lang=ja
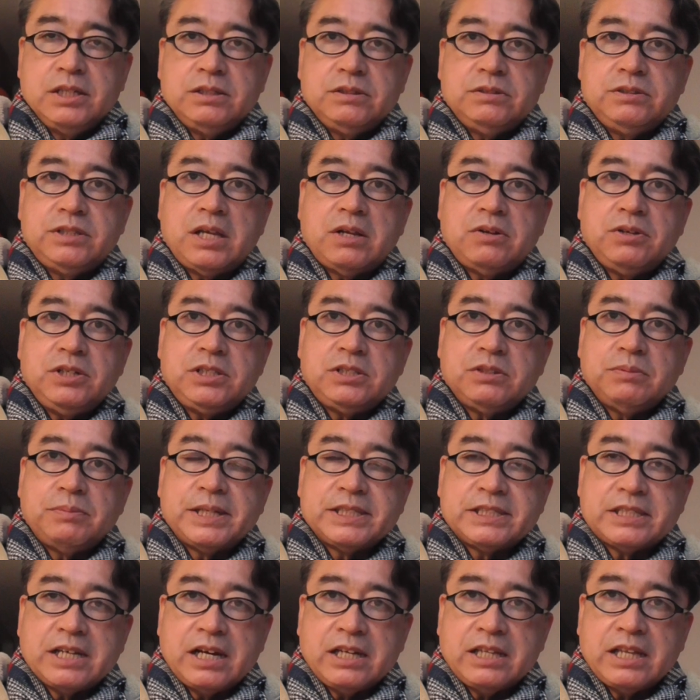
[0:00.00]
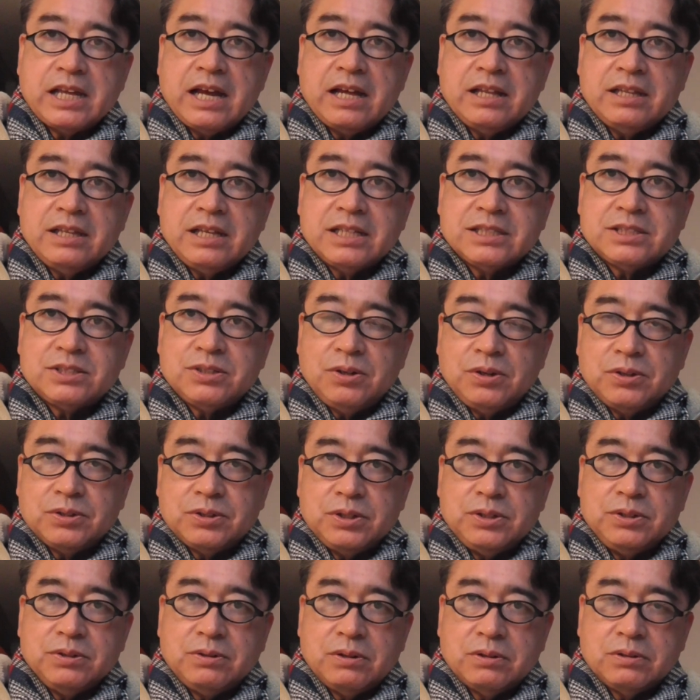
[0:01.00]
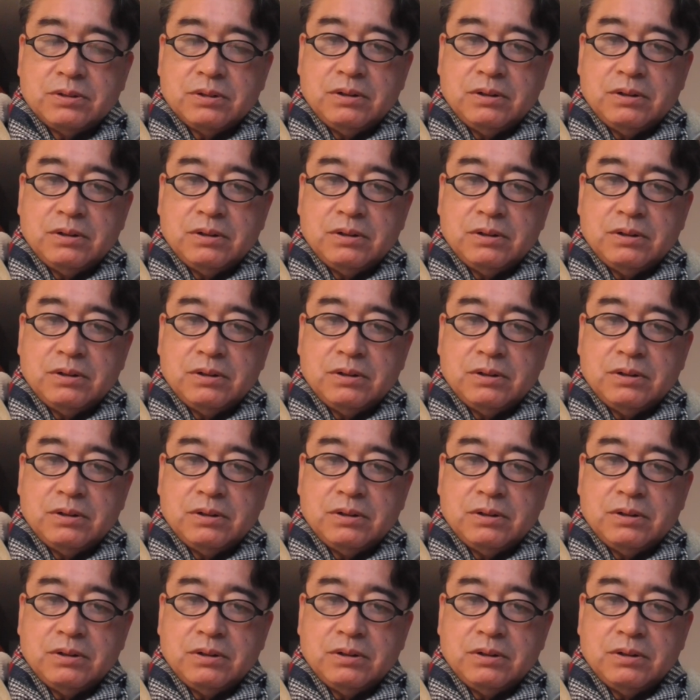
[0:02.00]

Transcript: 腕の位置を下げてアンダースローというこ